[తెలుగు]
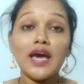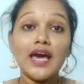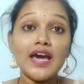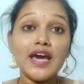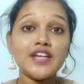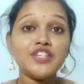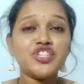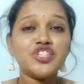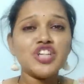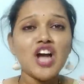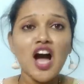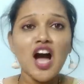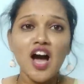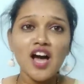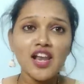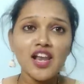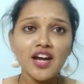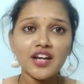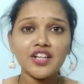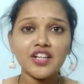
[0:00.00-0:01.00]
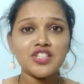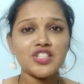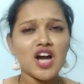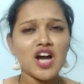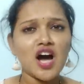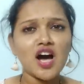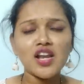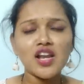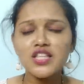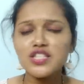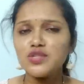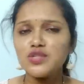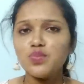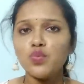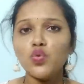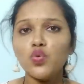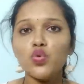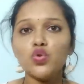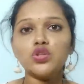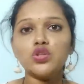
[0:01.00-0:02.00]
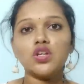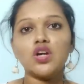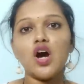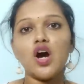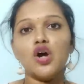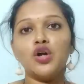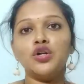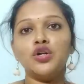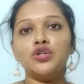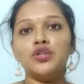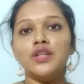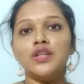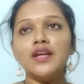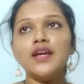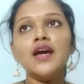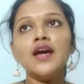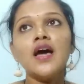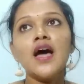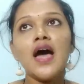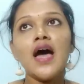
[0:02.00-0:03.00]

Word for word: హెయిర్ చాలా అంటే చాలా స్మూత్గా ఉంటుంది